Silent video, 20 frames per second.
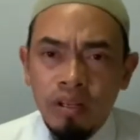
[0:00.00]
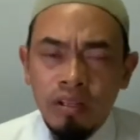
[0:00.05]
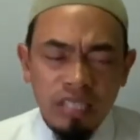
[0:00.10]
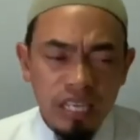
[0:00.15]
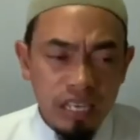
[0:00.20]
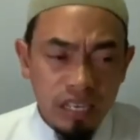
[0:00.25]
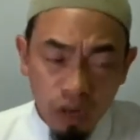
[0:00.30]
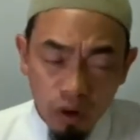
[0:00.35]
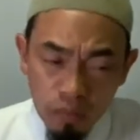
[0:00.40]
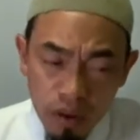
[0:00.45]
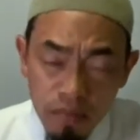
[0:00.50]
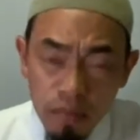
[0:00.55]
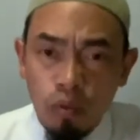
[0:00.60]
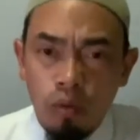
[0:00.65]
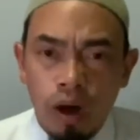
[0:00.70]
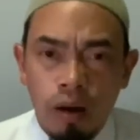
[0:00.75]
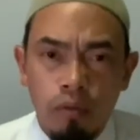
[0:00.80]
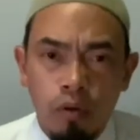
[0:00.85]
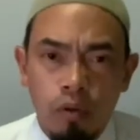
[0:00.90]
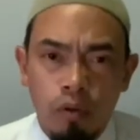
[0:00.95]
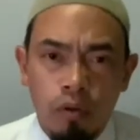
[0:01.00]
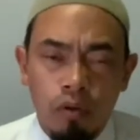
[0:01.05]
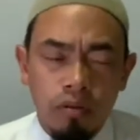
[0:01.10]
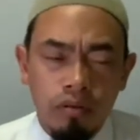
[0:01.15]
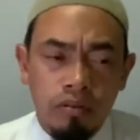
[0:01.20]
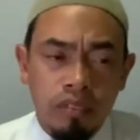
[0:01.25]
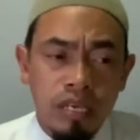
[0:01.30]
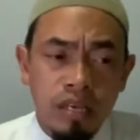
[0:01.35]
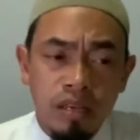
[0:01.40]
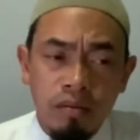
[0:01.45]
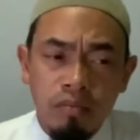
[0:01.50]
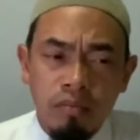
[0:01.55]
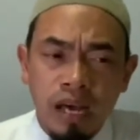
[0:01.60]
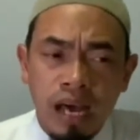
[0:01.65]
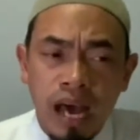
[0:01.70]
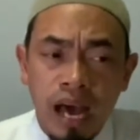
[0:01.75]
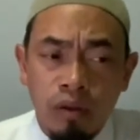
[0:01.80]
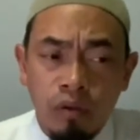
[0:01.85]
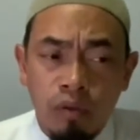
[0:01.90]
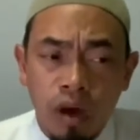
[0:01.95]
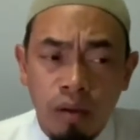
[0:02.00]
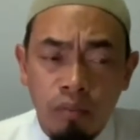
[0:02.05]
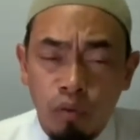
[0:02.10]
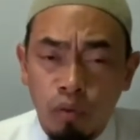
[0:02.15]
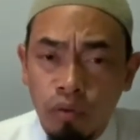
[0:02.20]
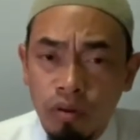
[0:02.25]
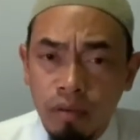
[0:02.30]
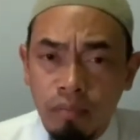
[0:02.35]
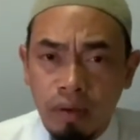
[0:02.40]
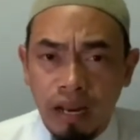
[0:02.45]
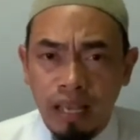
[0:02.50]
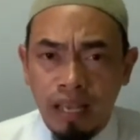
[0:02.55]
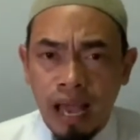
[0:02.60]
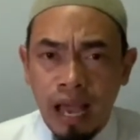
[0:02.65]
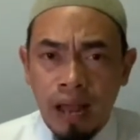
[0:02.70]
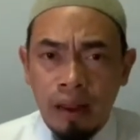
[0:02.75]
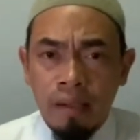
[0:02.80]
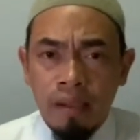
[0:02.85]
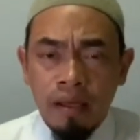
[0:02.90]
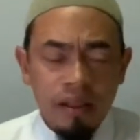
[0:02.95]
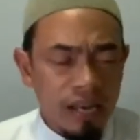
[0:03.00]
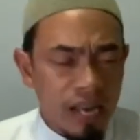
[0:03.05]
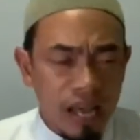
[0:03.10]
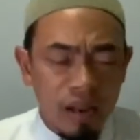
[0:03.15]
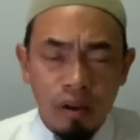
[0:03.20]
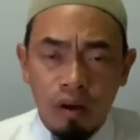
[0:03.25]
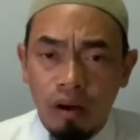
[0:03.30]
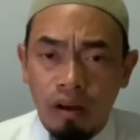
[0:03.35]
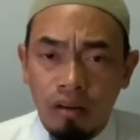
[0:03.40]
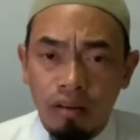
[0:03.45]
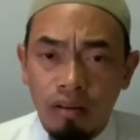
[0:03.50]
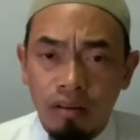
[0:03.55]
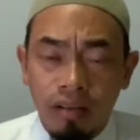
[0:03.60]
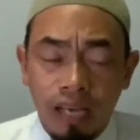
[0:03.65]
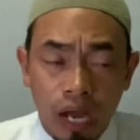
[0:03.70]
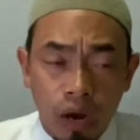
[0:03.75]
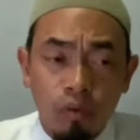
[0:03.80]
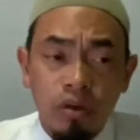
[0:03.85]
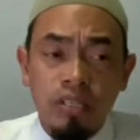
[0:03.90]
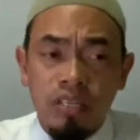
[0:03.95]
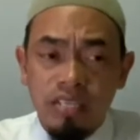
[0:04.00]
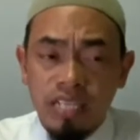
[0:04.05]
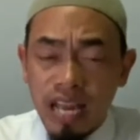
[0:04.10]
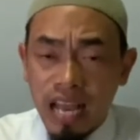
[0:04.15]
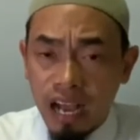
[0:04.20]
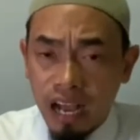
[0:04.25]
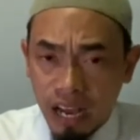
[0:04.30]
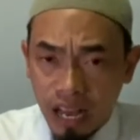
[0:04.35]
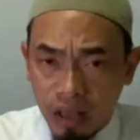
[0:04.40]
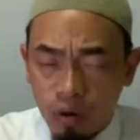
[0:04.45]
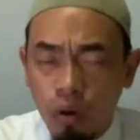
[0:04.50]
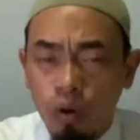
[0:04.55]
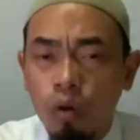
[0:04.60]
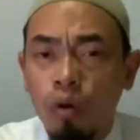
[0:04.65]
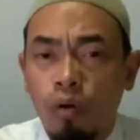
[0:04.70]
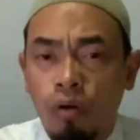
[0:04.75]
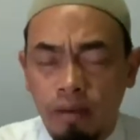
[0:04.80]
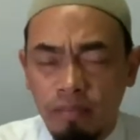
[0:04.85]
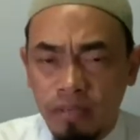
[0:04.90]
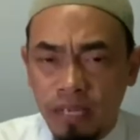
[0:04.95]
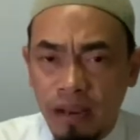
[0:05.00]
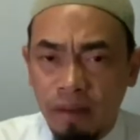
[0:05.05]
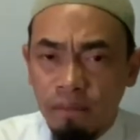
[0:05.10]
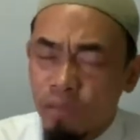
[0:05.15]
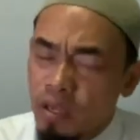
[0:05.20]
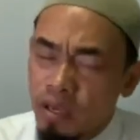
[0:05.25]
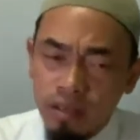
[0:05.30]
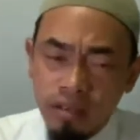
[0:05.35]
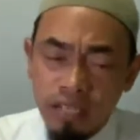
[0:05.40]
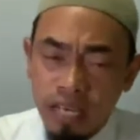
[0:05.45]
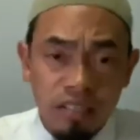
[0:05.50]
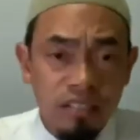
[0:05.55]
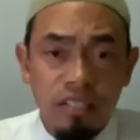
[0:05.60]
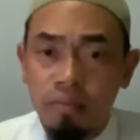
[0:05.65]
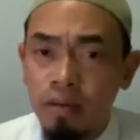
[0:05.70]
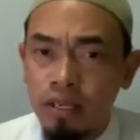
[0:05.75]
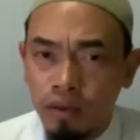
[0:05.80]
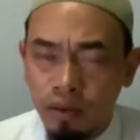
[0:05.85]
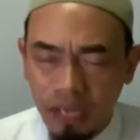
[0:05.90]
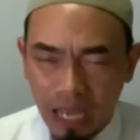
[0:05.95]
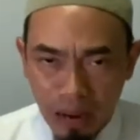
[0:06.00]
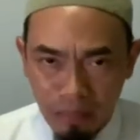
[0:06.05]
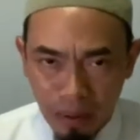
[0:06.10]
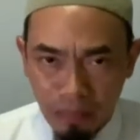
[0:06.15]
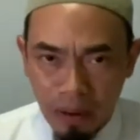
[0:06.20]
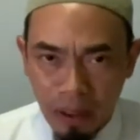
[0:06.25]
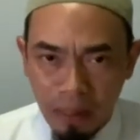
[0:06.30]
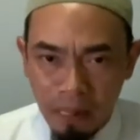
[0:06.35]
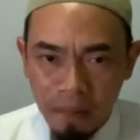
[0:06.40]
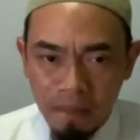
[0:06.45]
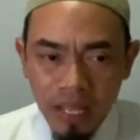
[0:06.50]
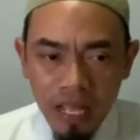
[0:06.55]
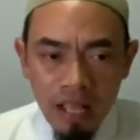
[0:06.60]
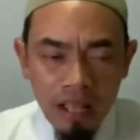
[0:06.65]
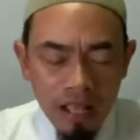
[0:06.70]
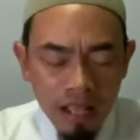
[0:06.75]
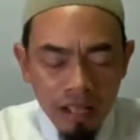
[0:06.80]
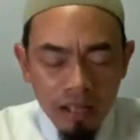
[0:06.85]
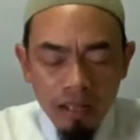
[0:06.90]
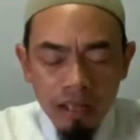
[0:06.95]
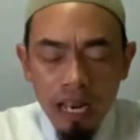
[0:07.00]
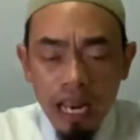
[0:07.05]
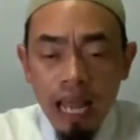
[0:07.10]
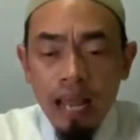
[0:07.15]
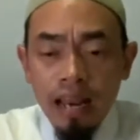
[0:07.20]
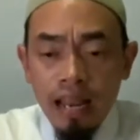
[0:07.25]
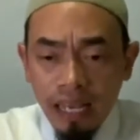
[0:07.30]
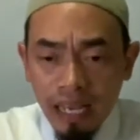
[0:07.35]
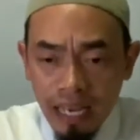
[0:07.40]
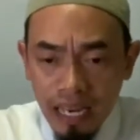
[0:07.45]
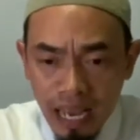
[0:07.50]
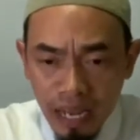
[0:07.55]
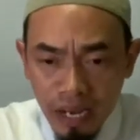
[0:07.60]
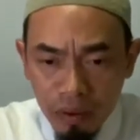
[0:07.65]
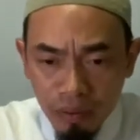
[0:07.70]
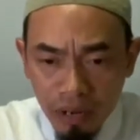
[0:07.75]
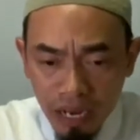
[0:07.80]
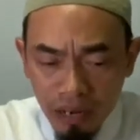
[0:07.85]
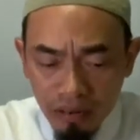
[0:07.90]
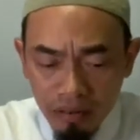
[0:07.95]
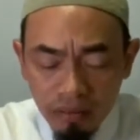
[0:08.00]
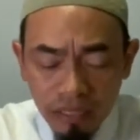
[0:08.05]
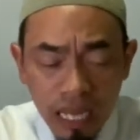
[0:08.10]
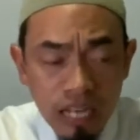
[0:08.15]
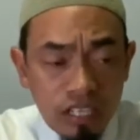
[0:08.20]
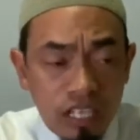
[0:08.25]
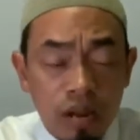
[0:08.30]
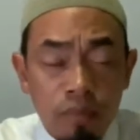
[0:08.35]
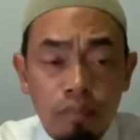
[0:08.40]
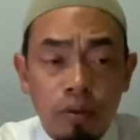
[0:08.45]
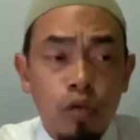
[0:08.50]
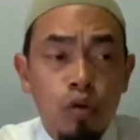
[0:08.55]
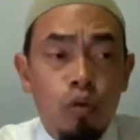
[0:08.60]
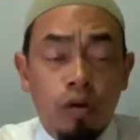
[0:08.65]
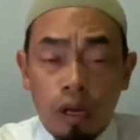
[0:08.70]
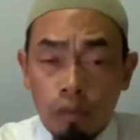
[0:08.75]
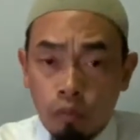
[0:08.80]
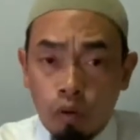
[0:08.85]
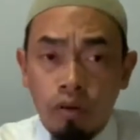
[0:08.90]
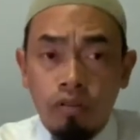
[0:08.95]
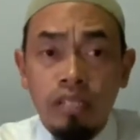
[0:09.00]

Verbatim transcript: ที่เขาไม่มีความรู้ที่ขาดความรู้เรื่องมารยาทแน่นอนเขาก็จะแสดงอะไรโง่ๆกับฉัน ฉันจึงไม่ต้องการแบบนั้น และในขณะเดียวกัน ถ้าฉันไปอยู่กับค